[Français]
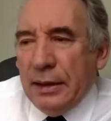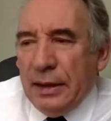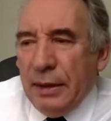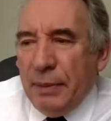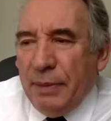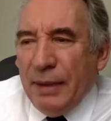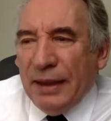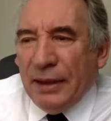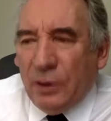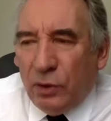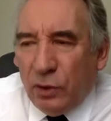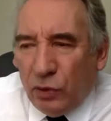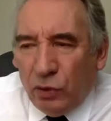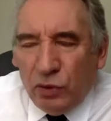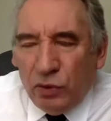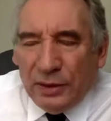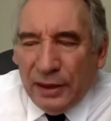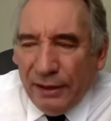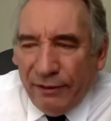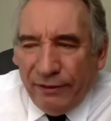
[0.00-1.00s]
c'est pas
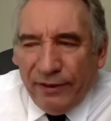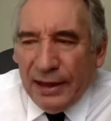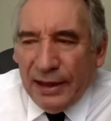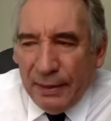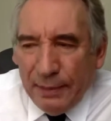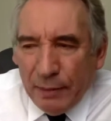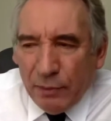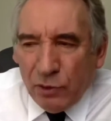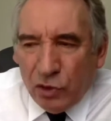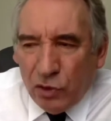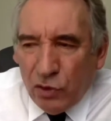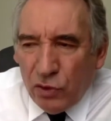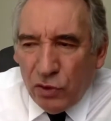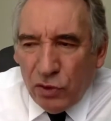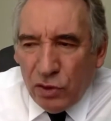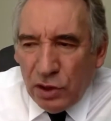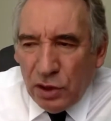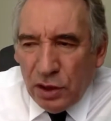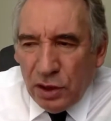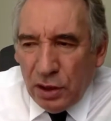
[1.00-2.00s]
tout à fait la même
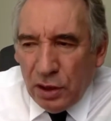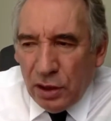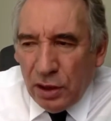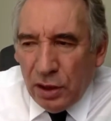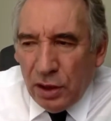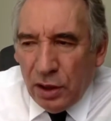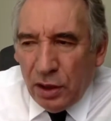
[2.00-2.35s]
chose